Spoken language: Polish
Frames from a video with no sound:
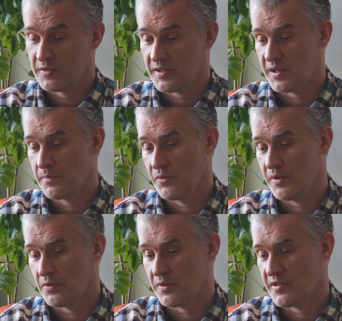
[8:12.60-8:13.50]
takie
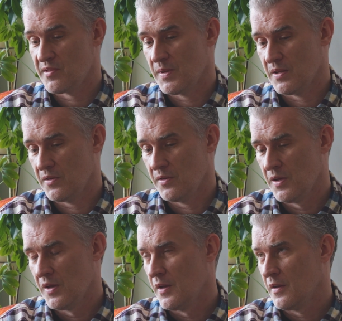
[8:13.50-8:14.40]
były akurat zmiany,
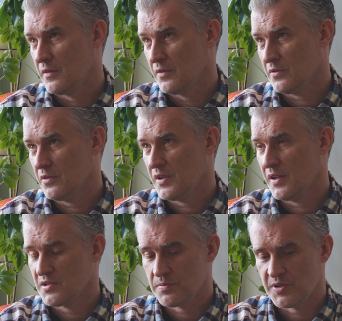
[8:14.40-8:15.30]
no to
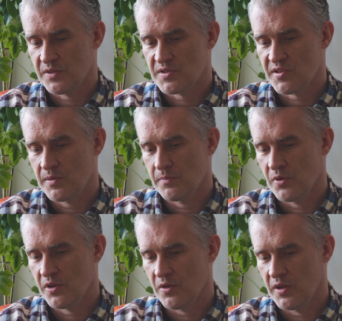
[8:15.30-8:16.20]
też przede wszystkim
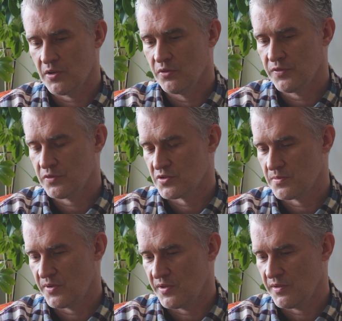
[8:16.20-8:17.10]
moich kolegów,
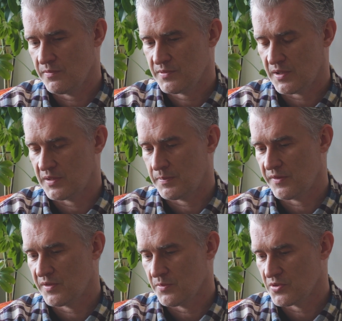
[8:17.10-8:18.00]
którzy byli tak
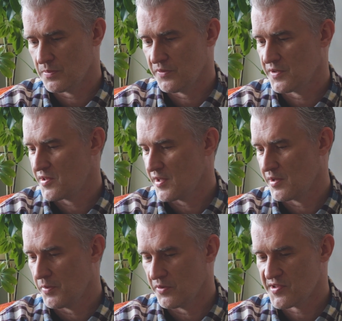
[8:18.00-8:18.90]
naprawdę, można powiedzieć, z
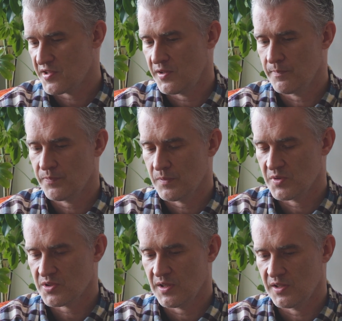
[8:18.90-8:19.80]
całej Polski,
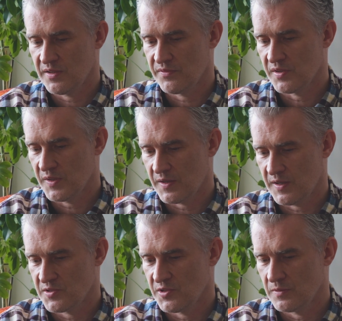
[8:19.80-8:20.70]
mieszkali tam w
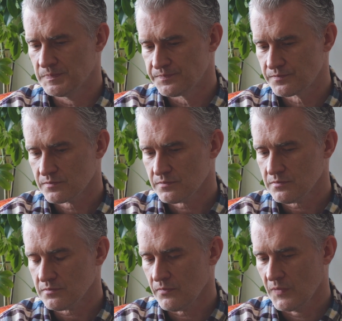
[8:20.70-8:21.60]
internacie.
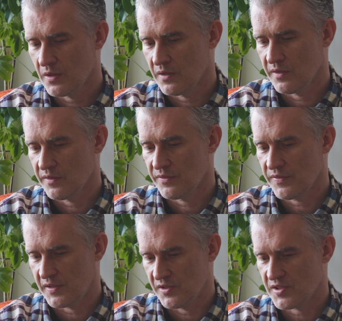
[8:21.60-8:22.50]
E,
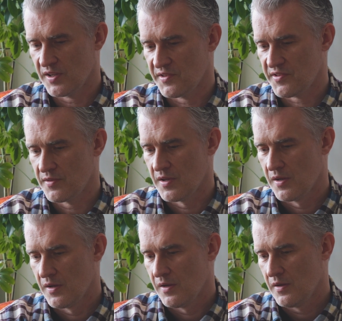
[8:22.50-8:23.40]
fajny czas.
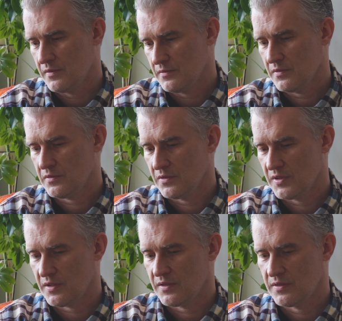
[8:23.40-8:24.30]
No to
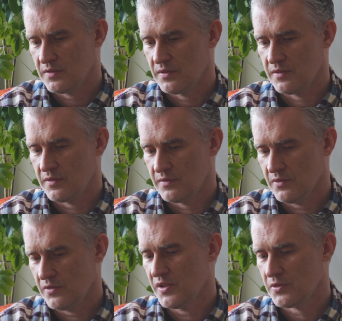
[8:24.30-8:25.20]
tak, e,
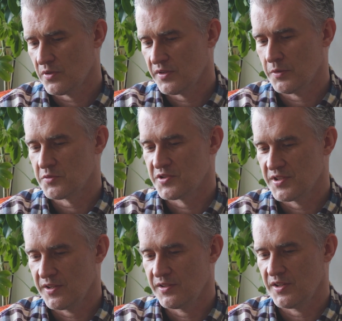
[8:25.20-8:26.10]
no i niektórych
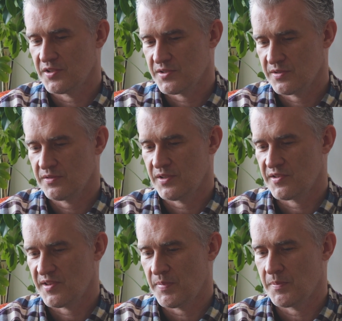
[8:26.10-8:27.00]
nauczycieli też,
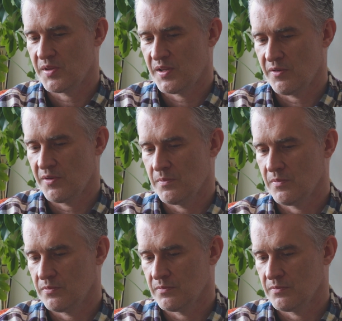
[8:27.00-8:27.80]
też zapamiętałem,